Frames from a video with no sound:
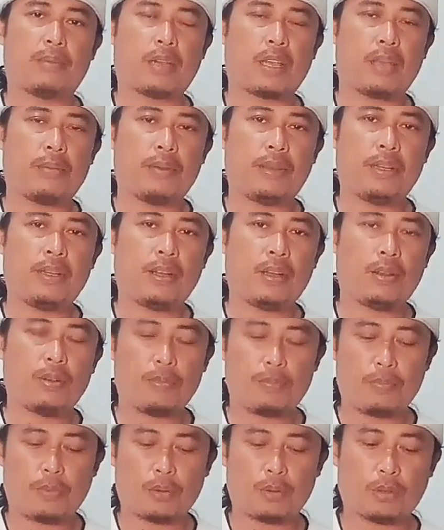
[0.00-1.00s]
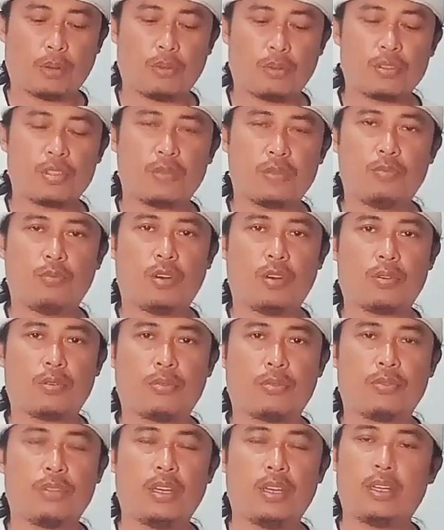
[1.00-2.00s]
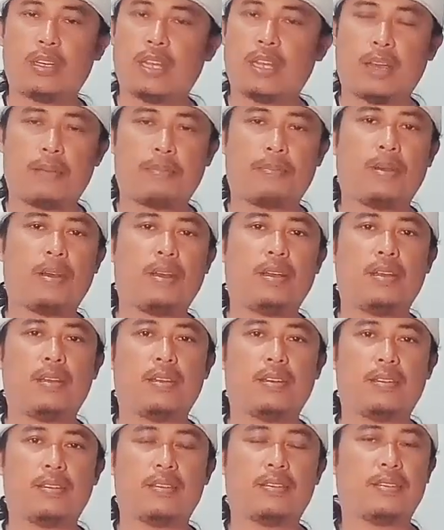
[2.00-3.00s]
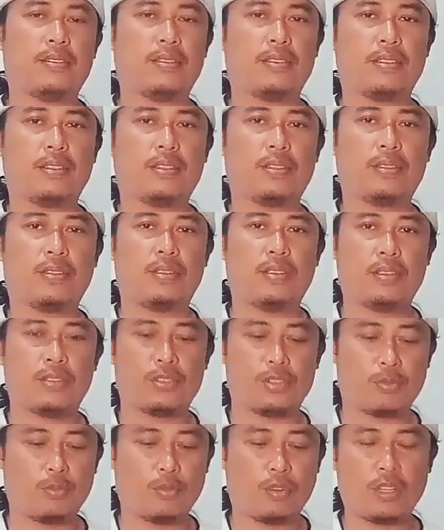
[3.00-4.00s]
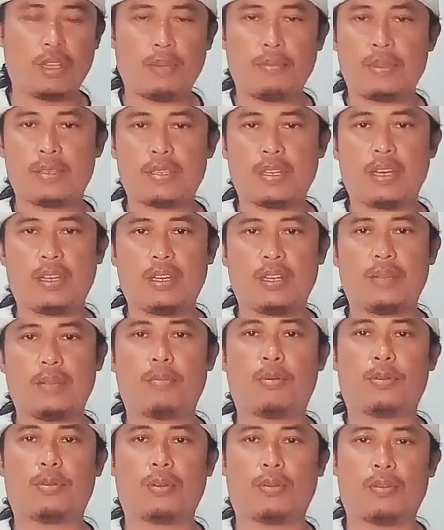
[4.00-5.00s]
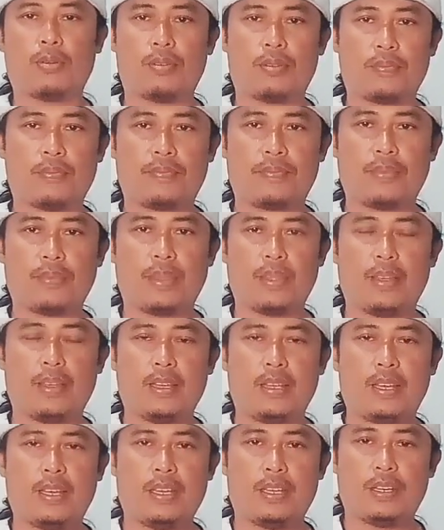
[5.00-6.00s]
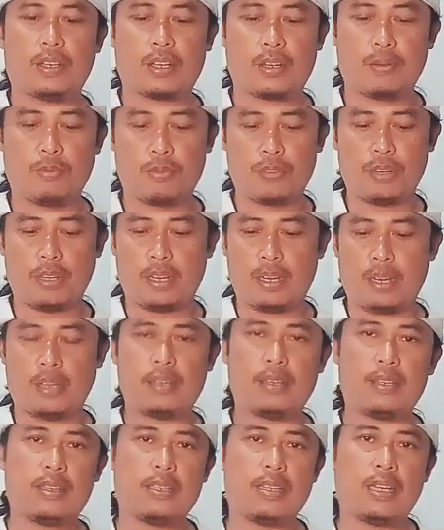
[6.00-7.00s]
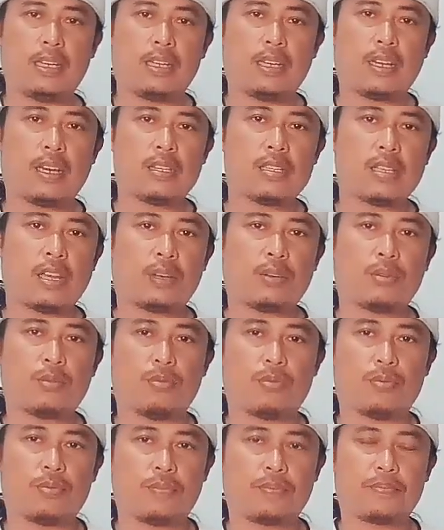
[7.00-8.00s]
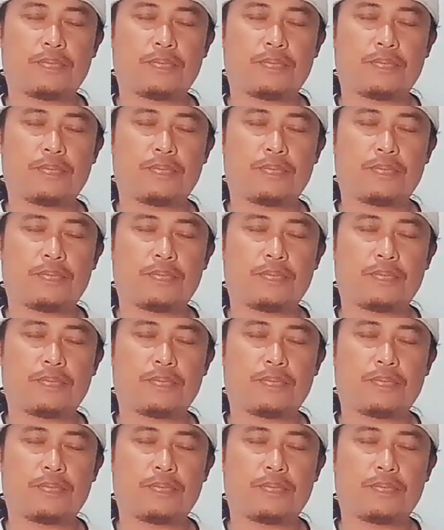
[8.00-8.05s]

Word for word: Bagaimana kalau potong semua kukunya? Tidak apa, semuanya bisa dipotong. Kemudian jadikan satu.